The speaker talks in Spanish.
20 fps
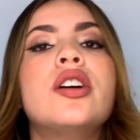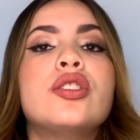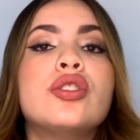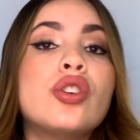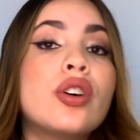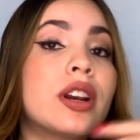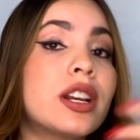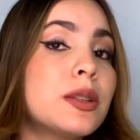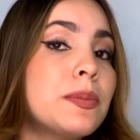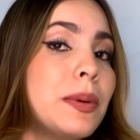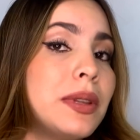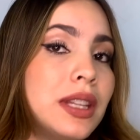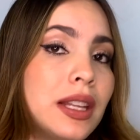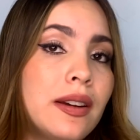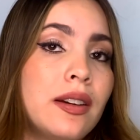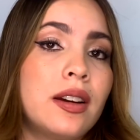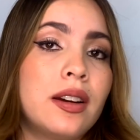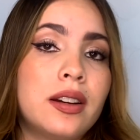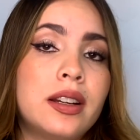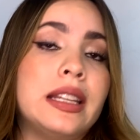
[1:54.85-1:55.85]
Yo
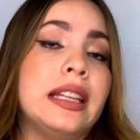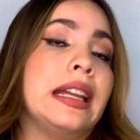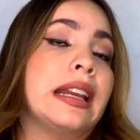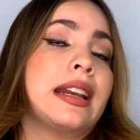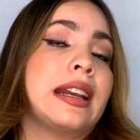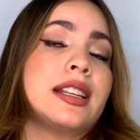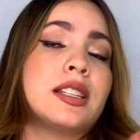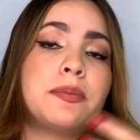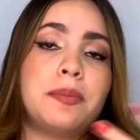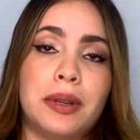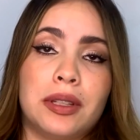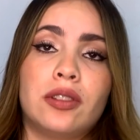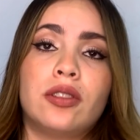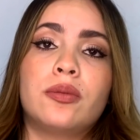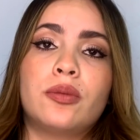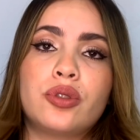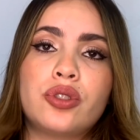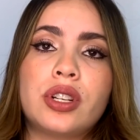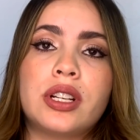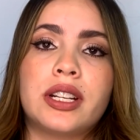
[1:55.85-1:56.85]
respetaba y respeto
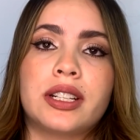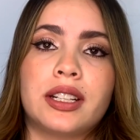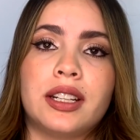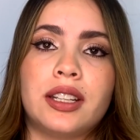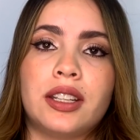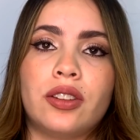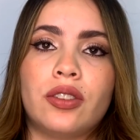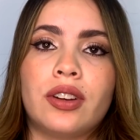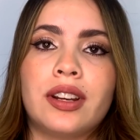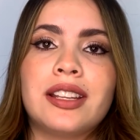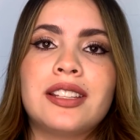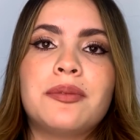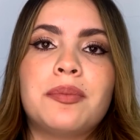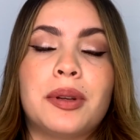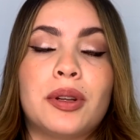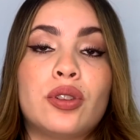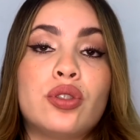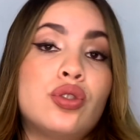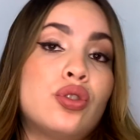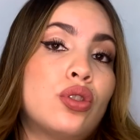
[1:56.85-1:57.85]
mucho las religiones,
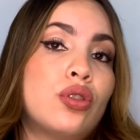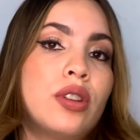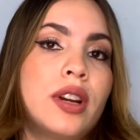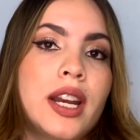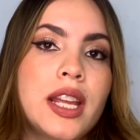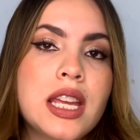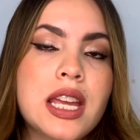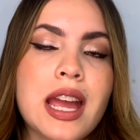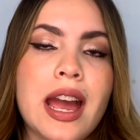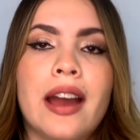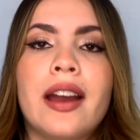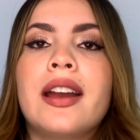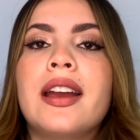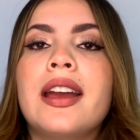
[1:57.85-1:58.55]
pero yo no creía.